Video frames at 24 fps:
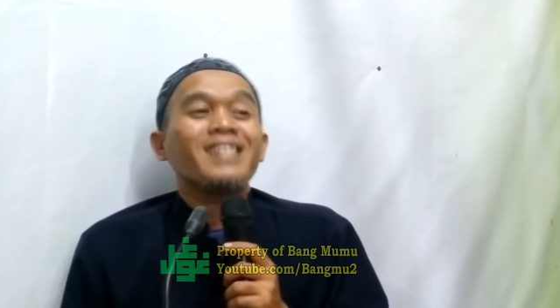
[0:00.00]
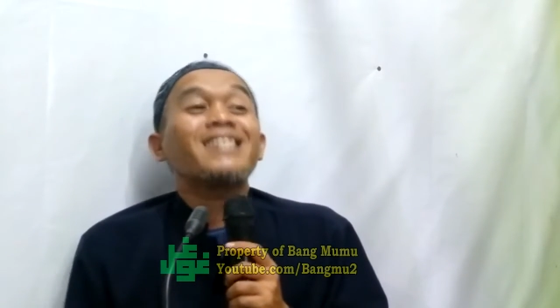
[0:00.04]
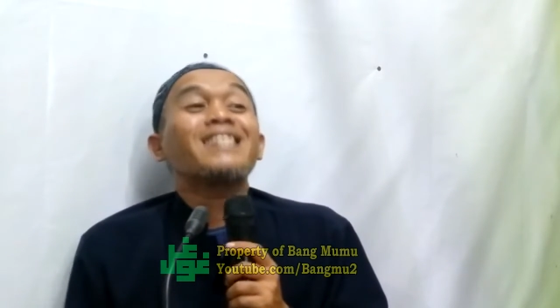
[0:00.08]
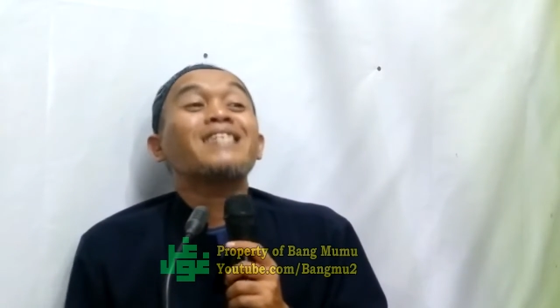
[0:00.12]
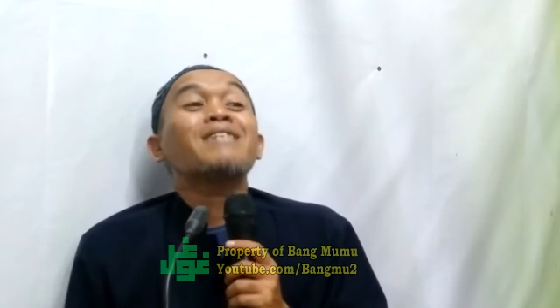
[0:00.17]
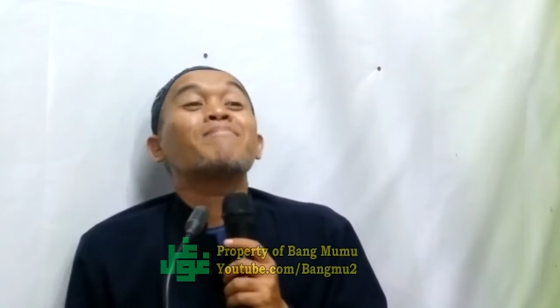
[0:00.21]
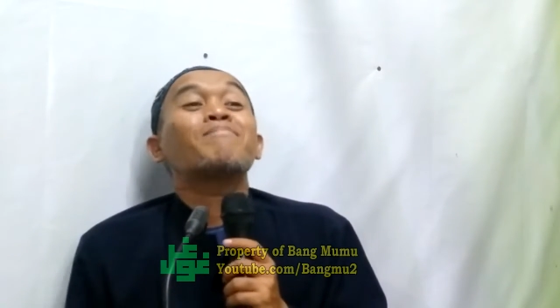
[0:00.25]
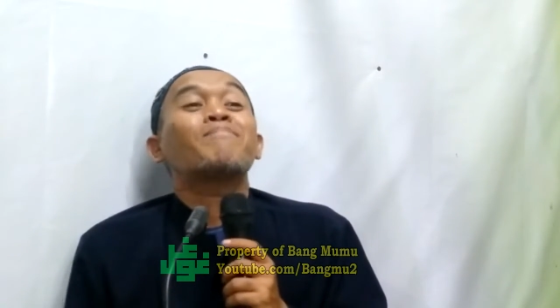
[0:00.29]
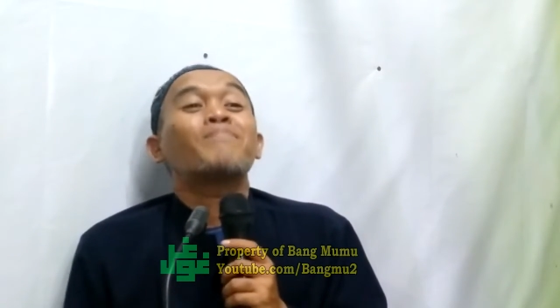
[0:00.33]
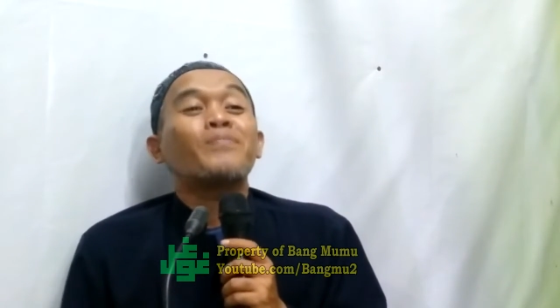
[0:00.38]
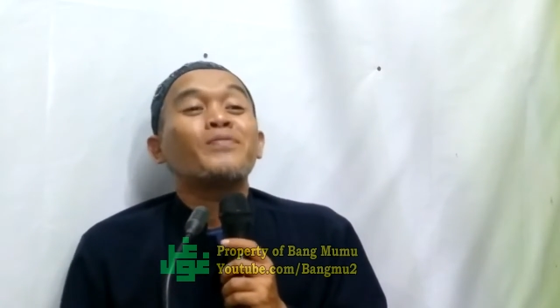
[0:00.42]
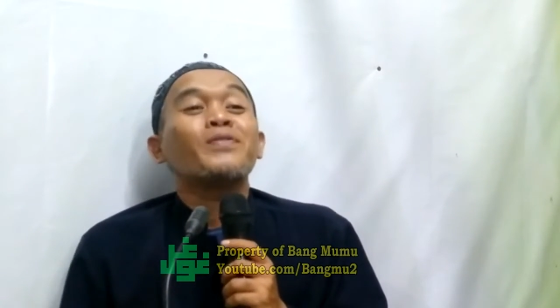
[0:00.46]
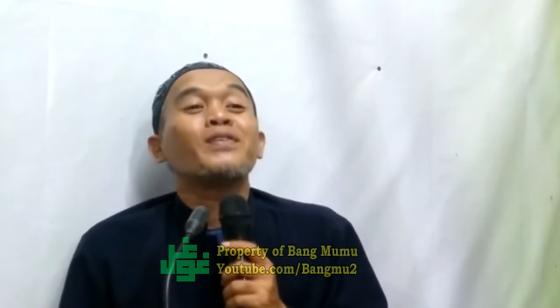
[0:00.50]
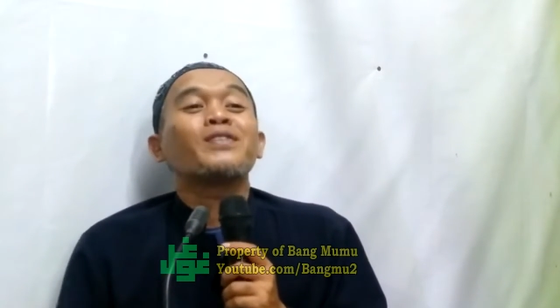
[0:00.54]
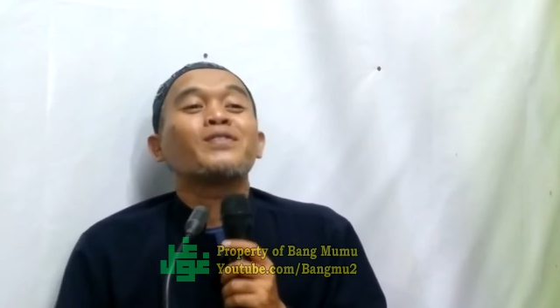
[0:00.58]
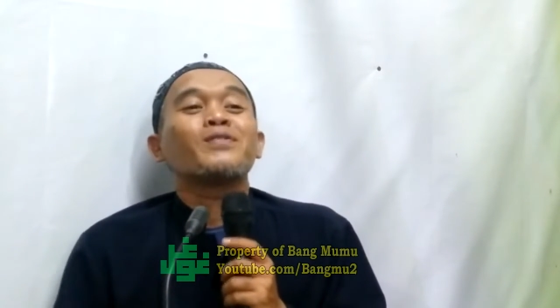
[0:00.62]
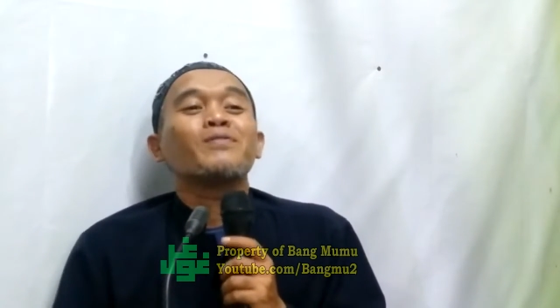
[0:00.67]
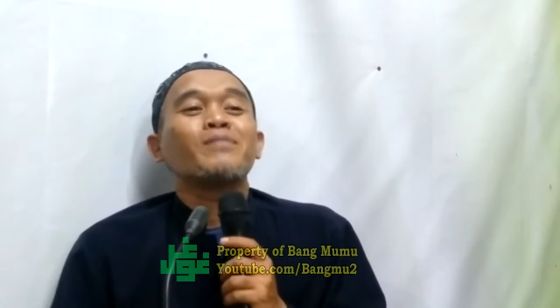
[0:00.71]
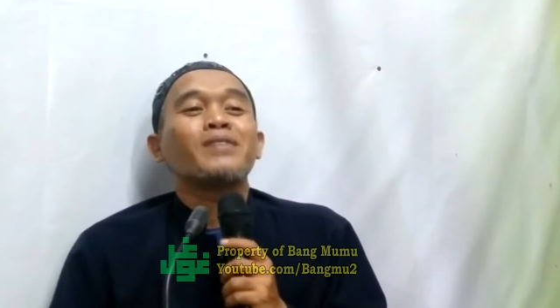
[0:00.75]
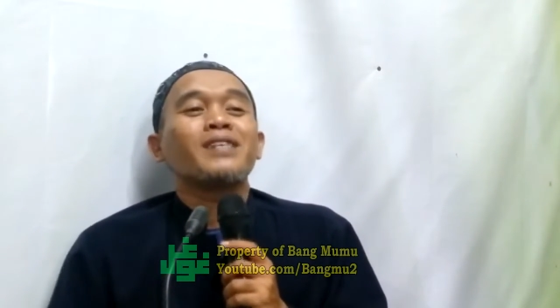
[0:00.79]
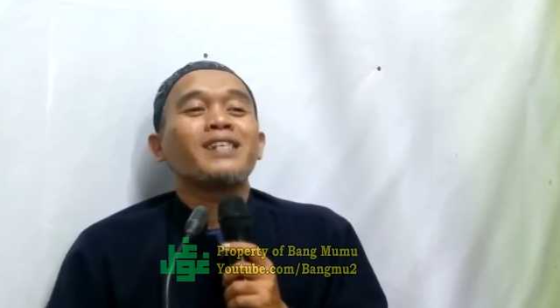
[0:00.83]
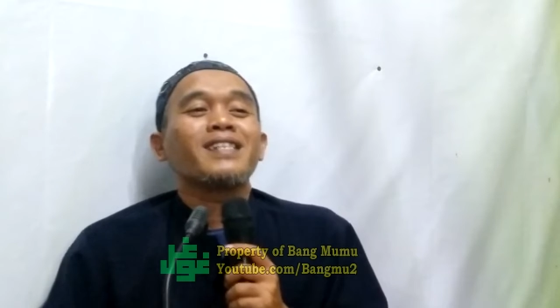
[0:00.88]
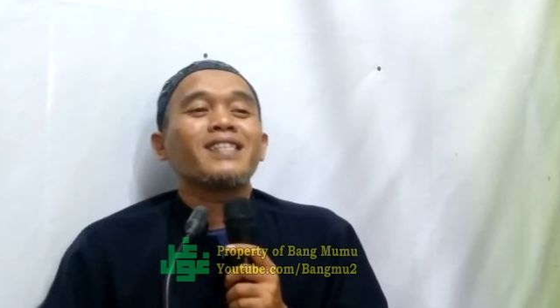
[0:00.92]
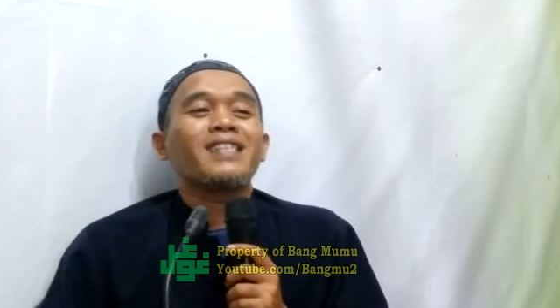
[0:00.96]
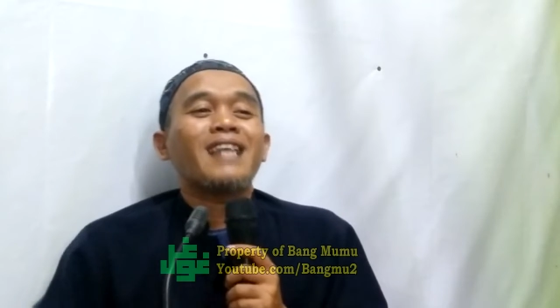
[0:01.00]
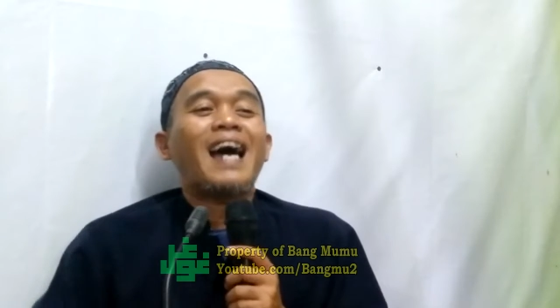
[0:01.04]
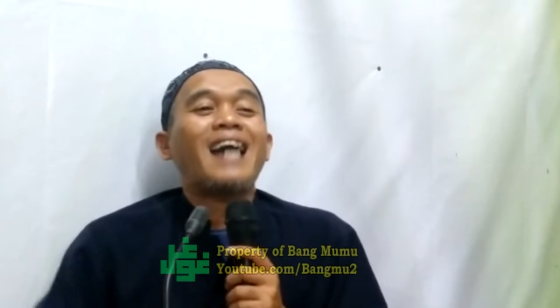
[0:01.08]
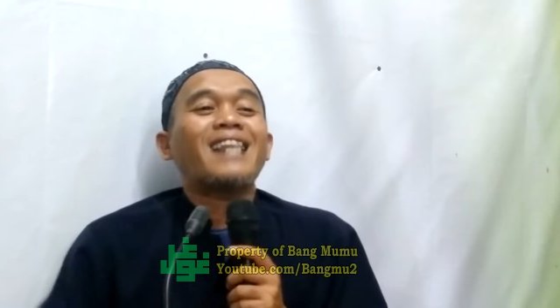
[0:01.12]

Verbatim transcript: ketipu itu mah gitu.